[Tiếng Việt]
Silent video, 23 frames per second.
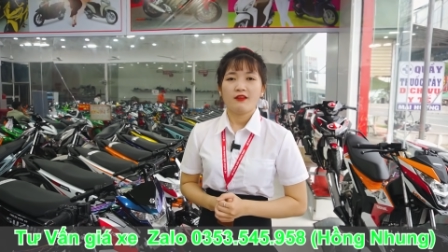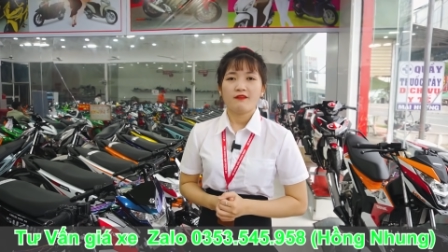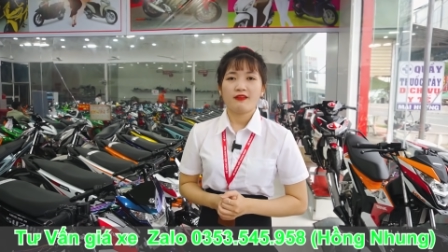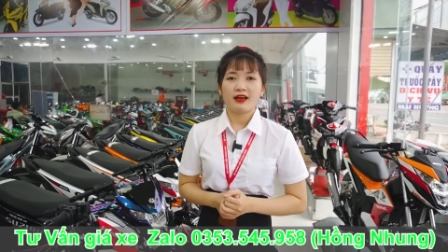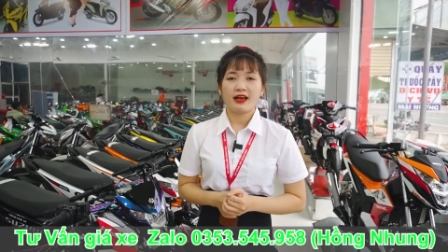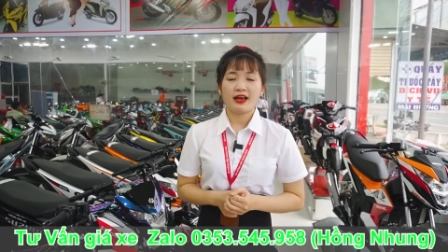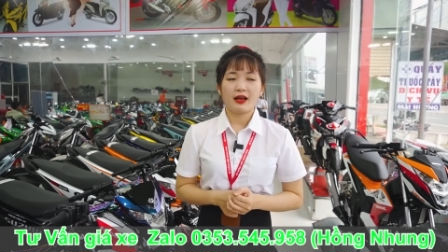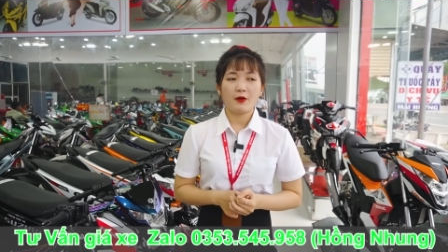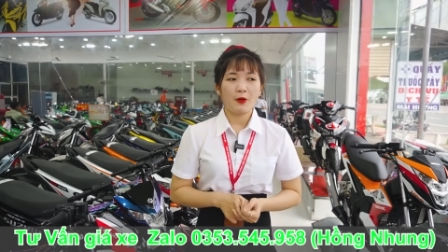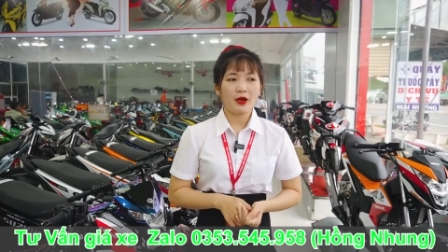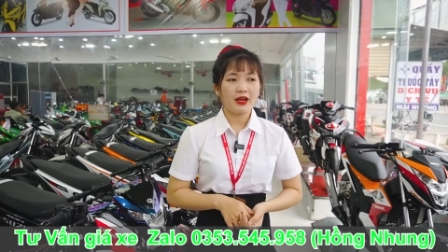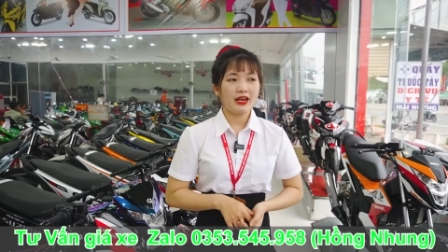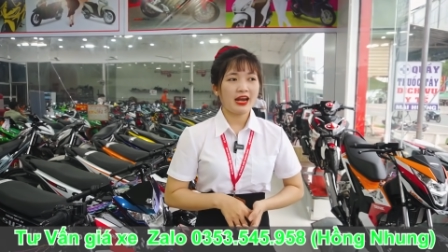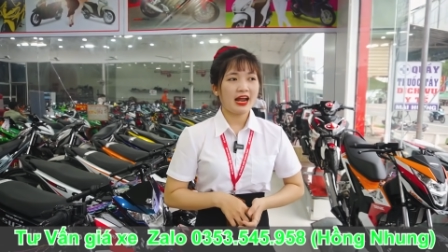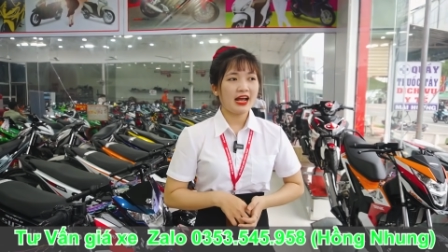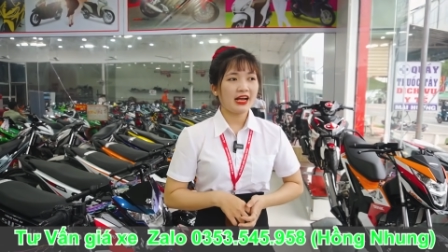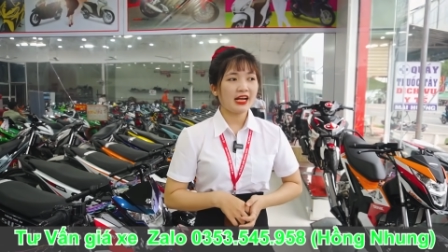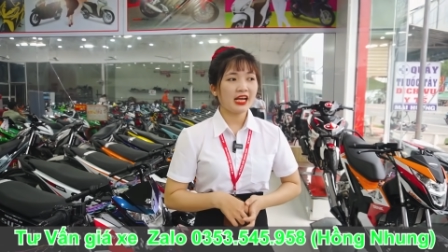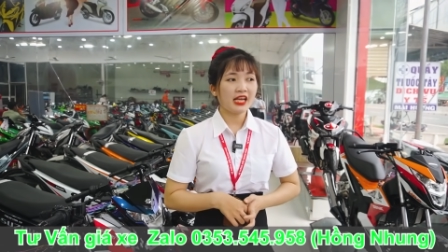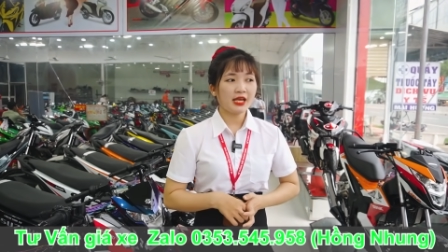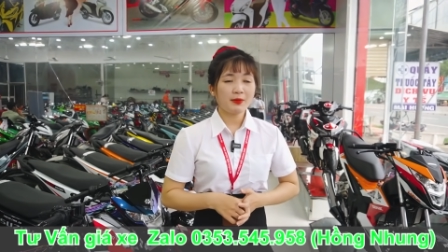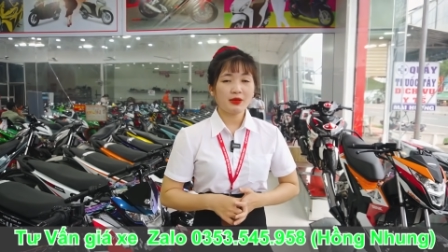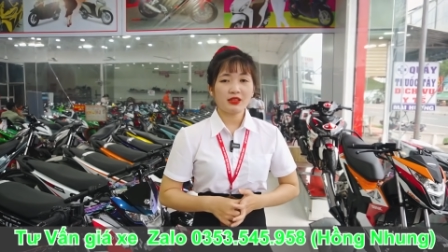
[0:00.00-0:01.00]
Và ngoài
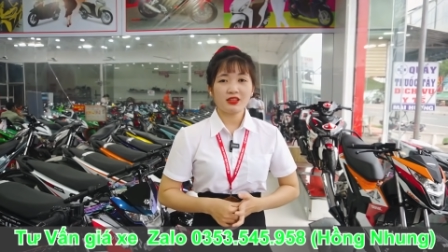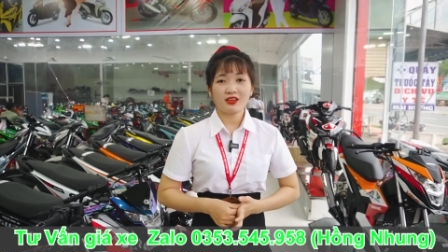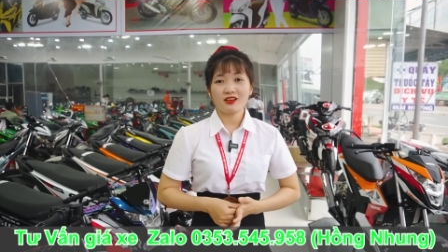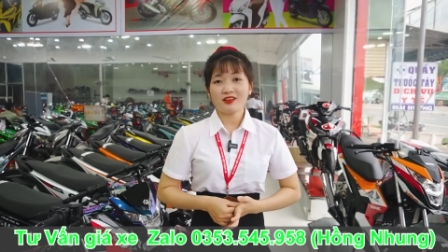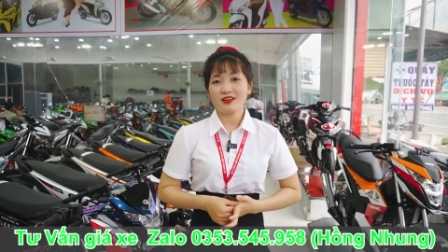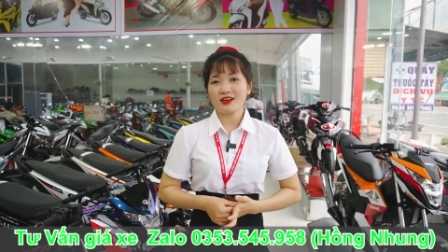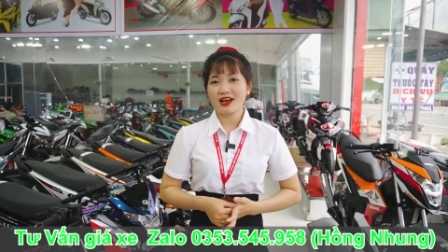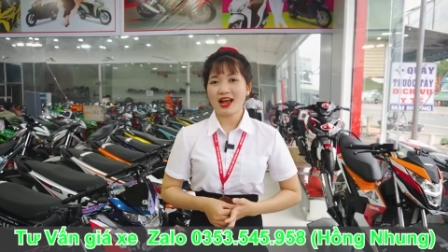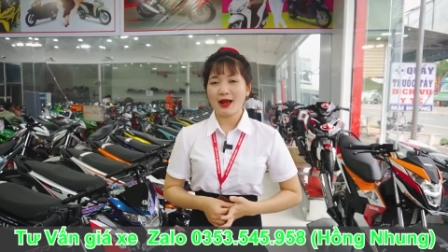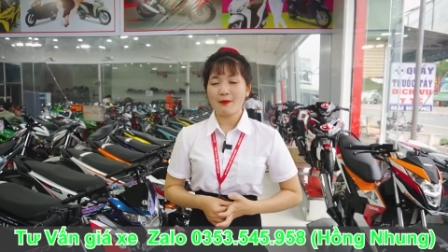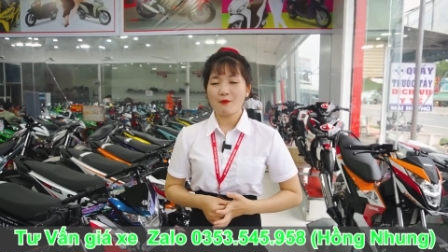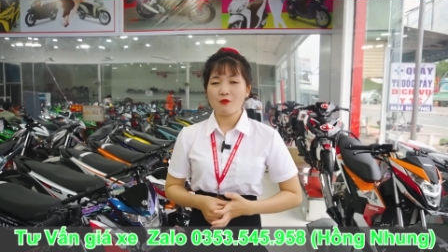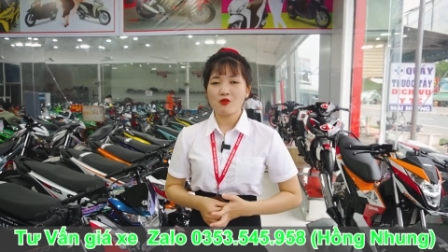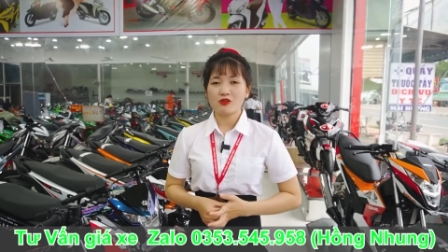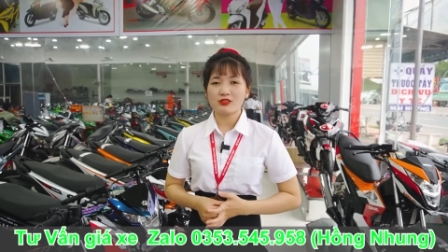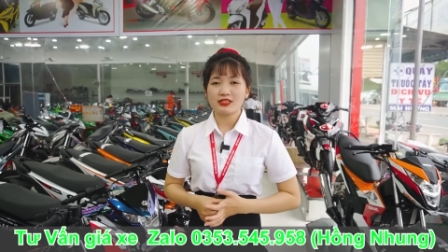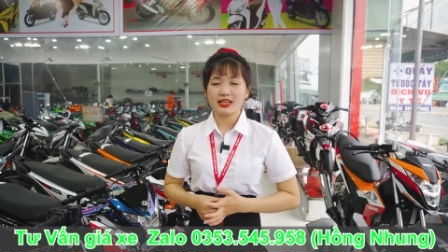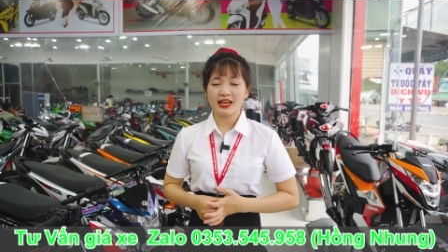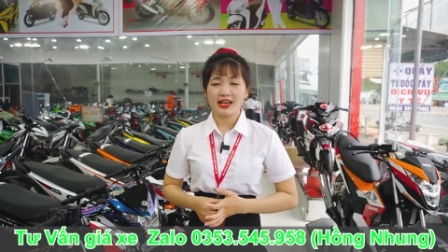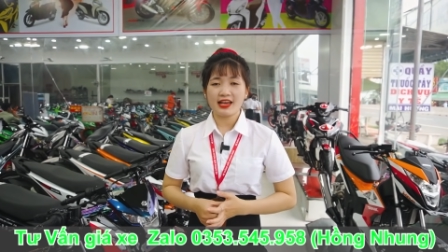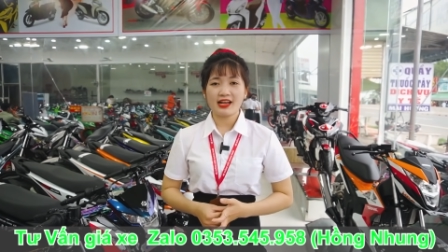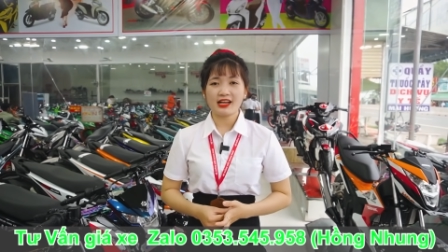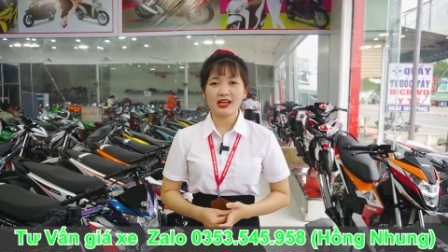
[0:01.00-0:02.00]
ra khi mà tới cửa hàng mua
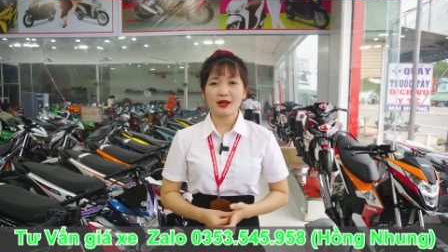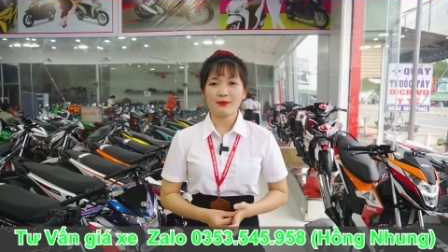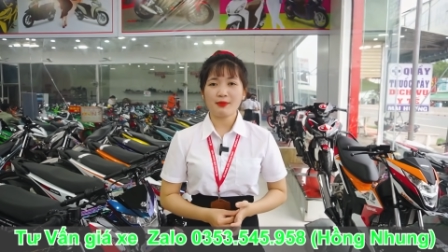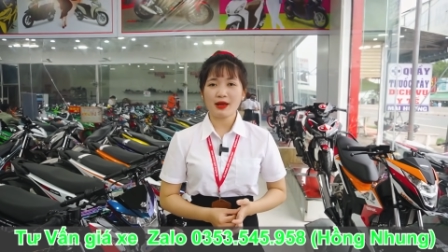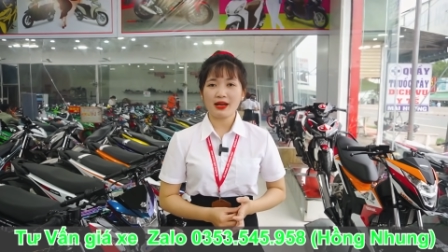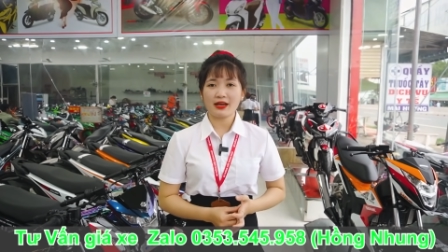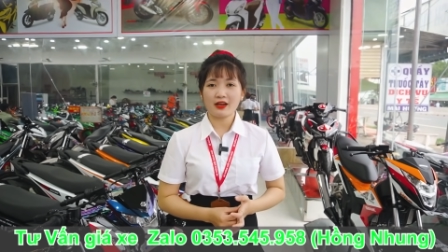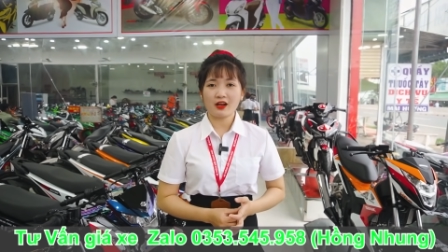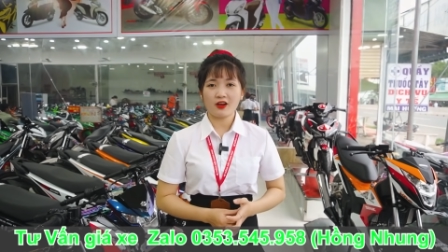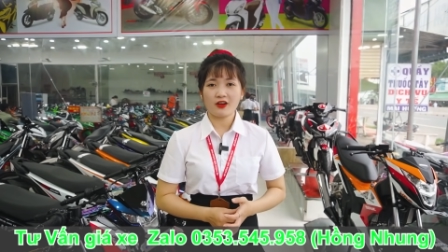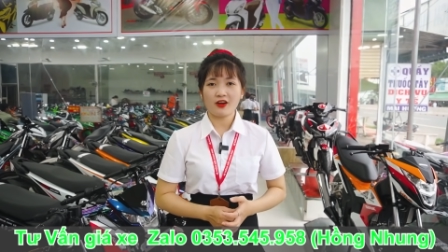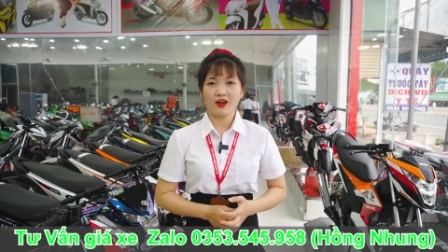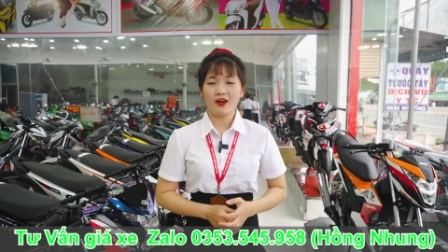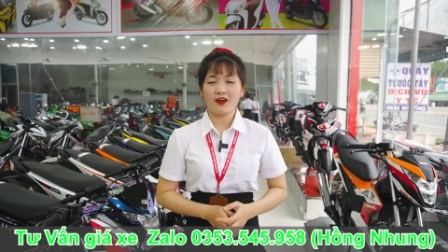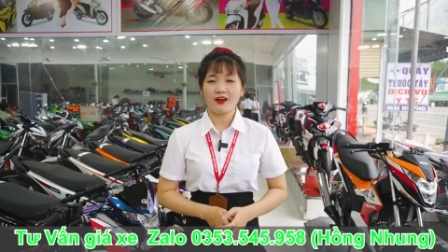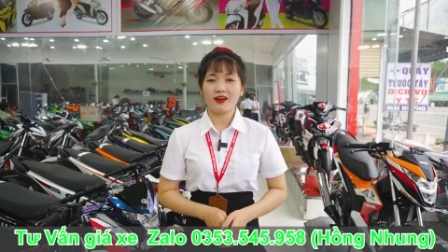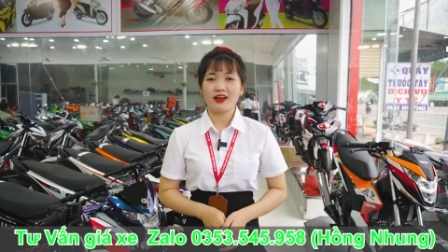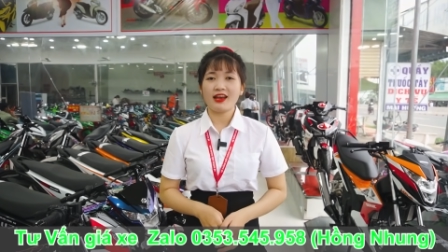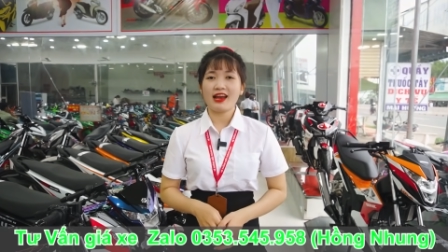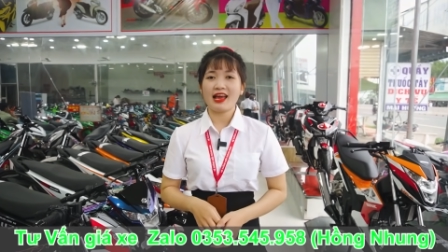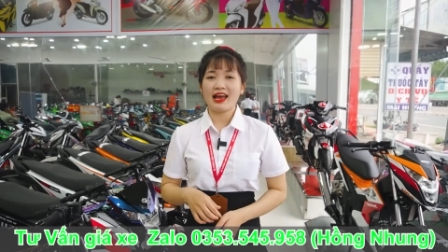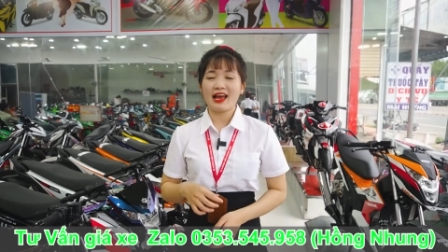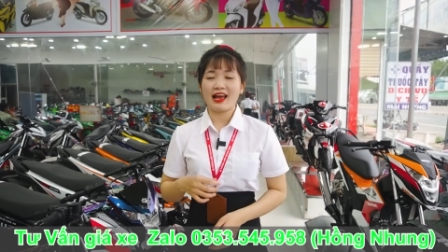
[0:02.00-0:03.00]
xe các bạn có
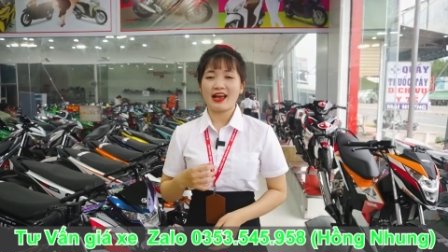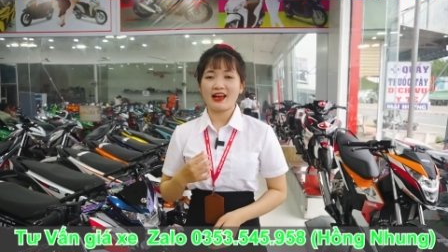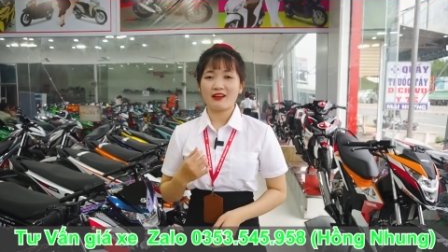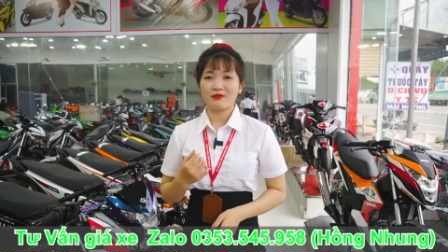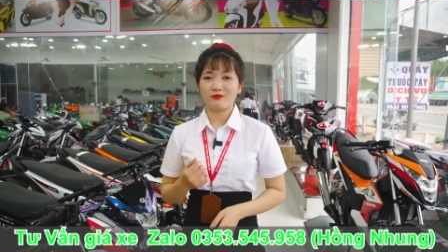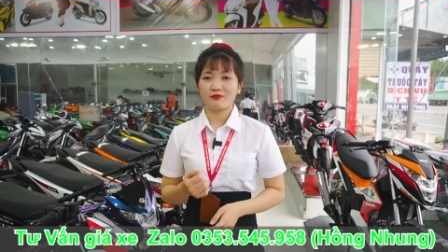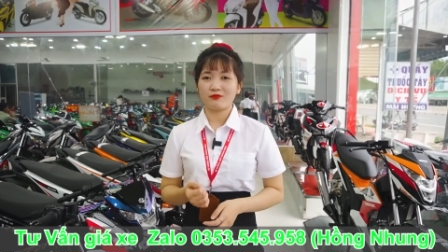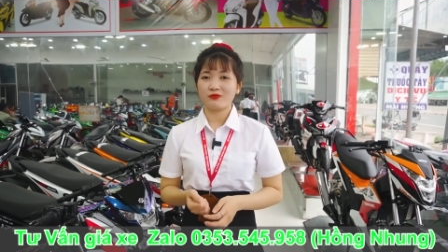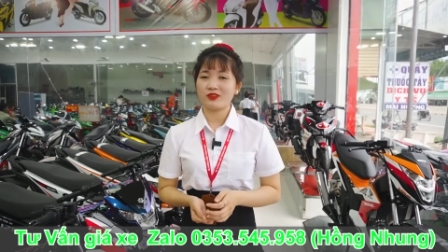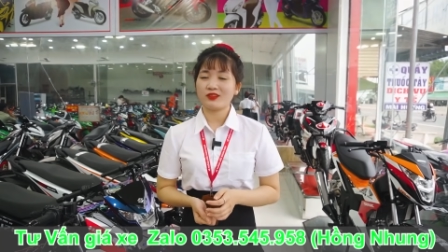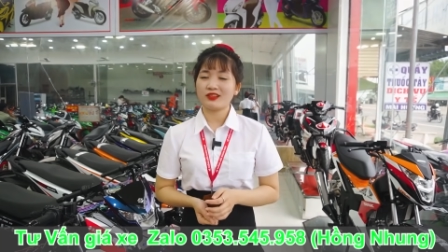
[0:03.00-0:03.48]
nói là